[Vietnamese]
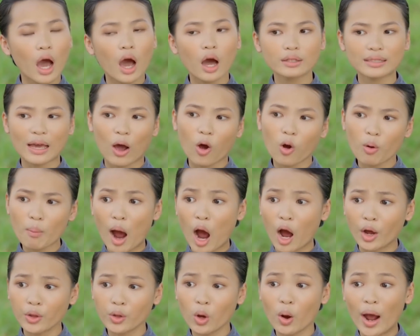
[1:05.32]
cho trâu
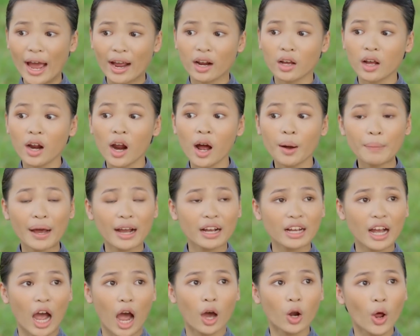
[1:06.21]
bò vô ăn rơm ăn
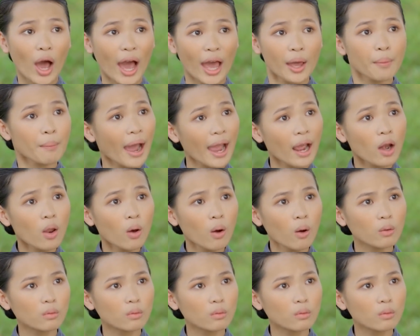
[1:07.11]
cỏ thoải mái